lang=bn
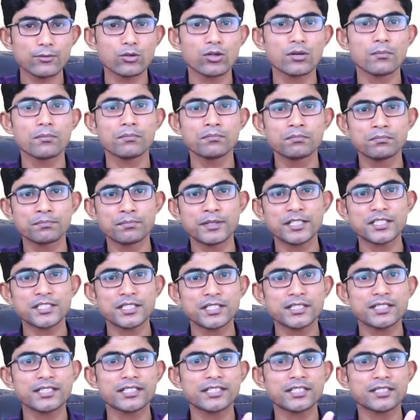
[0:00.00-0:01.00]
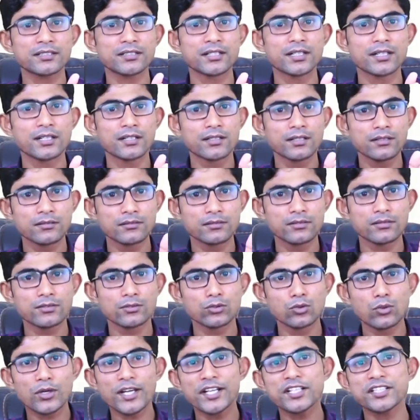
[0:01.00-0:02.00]
এবং পেশেন্টের
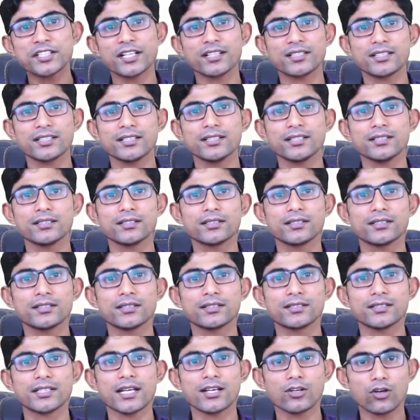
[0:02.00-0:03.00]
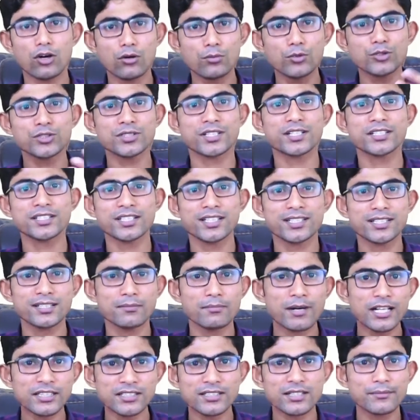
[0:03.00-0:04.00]
রোগের সাথে তার অবস্থার সাথে
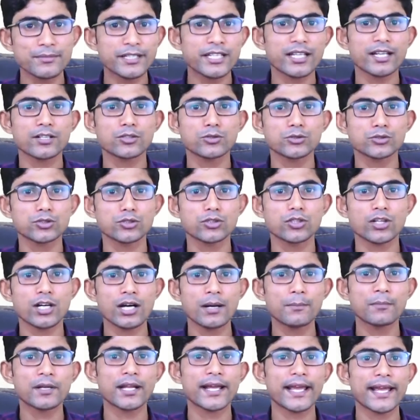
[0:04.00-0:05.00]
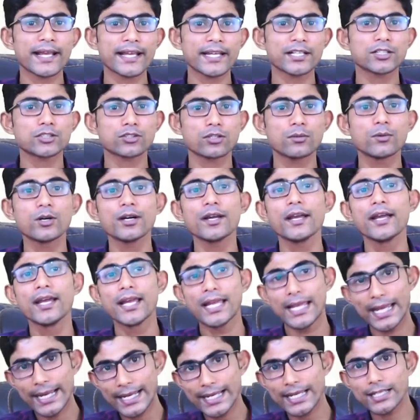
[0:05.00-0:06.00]
মাত্রা মেলানোর জন্য আমরা এক এক সময়
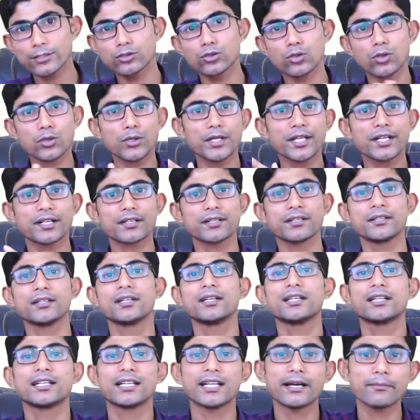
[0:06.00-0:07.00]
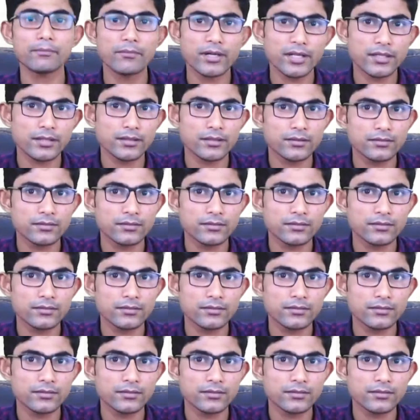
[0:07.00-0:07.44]
এক এক ধরনের নাম্বার